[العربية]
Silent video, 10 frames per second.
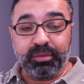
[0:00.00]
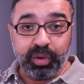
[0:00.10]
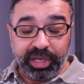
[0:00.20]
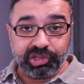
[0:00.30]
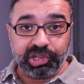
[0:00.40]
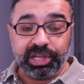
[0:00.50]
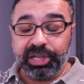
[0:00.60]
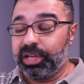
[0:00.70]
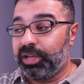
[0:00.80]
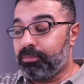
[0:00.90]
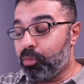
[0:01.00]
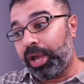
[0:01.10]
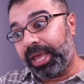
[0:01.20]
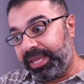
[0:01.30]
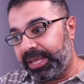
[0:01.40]
او وحشه
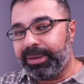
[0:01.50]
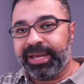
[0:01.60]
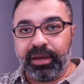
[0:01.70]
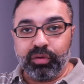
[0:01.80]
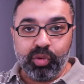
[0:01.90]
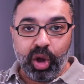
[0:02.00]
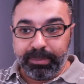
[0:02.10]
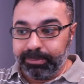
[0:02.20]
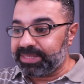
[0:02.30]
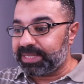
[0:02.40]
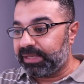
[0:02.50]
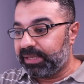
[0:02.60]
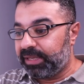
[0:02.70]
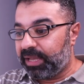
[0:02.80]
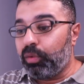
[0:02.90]
مخيبه او محمسه
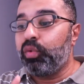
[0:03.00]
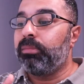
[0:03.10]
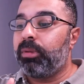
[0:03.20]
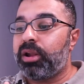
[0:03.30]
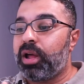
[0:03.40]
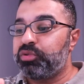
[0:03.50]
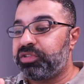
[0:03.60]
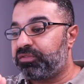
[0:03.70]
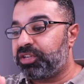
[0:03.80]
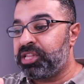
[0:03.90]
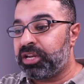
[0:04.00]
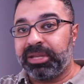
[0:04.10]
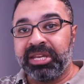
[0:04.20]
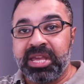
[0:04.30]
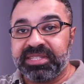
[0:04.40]
اول مره اوصف تريلر
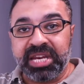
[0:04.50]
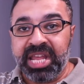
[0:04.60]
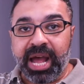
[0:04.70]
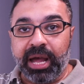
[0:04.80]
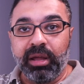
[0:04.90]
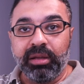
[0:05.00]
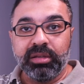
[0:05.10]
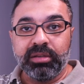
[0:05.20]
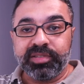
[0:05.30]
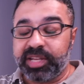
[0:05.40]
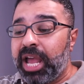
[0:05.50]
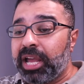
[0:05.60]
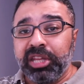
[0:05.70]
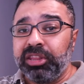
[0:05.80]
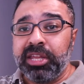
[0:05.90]
بانها سريعه سريعه
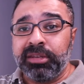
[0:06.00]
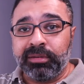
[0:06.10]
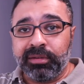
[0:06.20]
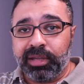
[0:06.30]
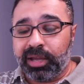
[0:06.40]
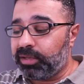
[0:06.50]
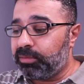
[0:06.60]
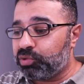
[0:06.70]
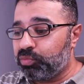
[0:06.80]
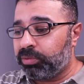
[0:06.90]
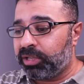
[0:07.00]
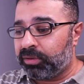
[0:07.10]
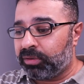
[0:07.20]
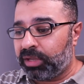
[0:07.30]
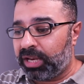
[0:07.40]
جدا يعني مش
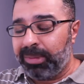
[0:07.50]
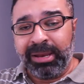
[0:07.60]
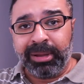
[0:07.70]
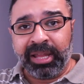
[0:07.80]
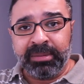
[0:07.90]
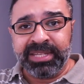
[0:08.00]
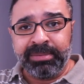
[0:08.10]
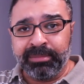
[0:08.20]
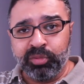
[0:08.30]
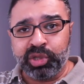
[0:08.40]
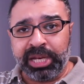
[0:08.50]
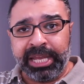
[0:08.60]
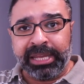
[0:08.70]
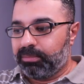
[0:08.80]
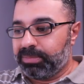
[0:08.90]
ممكن انا مالي بتكلم زي احمد موسى
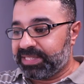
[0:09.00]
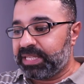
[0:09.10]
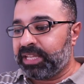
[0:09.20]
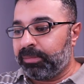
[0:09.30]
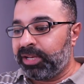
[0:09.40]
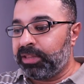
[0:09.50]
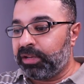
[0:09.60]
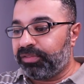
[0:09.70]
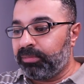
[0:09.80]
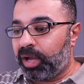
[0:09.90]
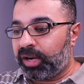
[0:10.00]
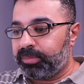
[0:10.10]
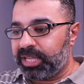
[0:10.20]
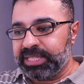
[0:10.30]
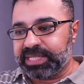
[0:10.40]
ليه بالذات كمان ان الفيلم قرب
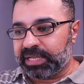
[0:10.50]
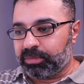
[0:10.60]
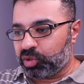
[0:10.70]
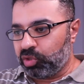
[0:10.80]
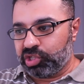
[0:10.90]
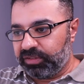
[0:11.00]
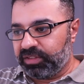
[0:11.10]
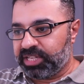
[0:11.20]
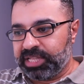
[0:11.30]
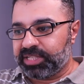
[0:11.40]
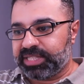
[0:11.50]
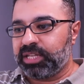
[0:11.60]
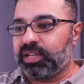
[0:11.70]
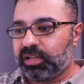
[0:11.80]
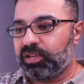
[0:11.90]
ينزل ما اظنش ان في تريلرز
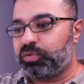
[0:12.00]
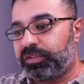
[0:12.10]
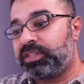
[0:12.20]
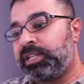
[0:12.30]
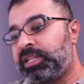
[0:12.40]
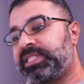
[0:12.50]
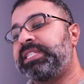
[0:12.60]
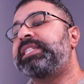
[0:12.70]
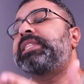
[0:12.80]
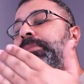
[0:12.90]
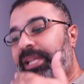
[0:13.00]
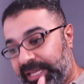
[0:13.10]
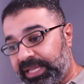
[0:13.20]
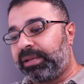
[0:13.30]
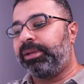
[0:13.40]
تانية خلاص وفي تريلرز نزلت قبل
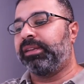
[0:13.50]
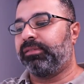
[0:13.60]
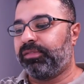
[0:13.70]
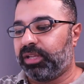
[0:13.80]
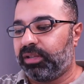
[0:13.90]
كده كمان ف...